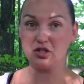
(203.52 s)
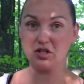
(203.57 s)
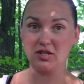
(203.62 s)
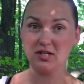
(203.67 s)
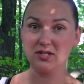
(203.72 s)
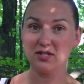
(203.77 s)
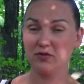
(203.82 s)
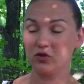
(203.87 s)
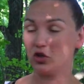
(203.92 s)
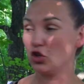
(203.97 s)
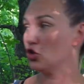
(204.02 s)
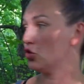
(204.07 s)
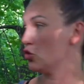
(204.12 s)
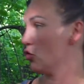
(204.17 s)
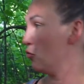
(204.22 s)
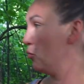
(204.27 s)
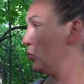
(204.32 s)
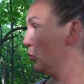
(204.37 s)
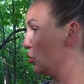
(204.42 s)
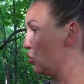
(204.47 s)
интересного еще
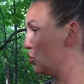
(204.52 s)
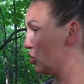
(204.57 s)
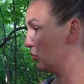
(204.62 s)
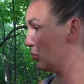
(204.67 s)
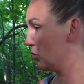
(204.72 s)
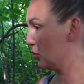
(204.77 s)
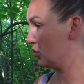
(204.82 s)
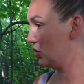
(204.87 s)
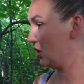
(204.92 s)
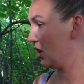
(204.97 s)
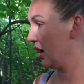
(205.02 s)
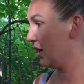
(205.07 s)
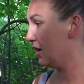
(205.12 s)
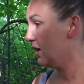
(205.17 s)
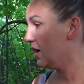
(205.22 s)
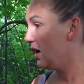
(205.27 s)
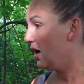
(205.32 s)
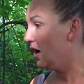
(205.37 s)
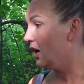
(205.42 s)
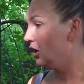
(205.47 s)
в будущем, друзья.
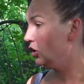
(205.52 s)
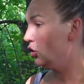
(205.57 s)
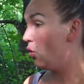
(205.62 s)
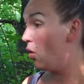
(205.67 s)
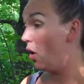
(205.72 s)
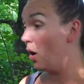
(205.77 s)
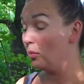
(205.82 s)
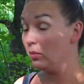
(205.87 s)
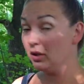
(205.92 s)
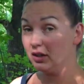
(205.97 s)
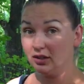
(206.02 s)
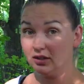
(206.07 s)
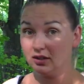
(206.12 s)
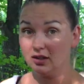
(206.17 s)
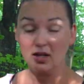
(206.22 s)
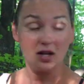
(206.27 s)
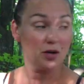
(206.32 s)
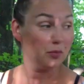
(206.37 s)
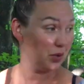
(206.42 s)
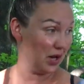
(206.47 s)
Ну а мы
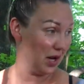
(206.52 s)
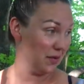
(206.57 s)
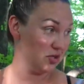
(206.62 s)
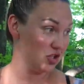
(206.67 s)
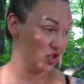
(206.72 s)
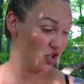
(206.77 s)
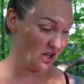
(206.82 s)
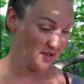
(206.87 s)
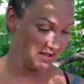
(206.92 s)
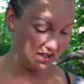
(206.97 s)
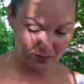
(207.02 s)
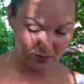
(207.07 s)
прямо сейчас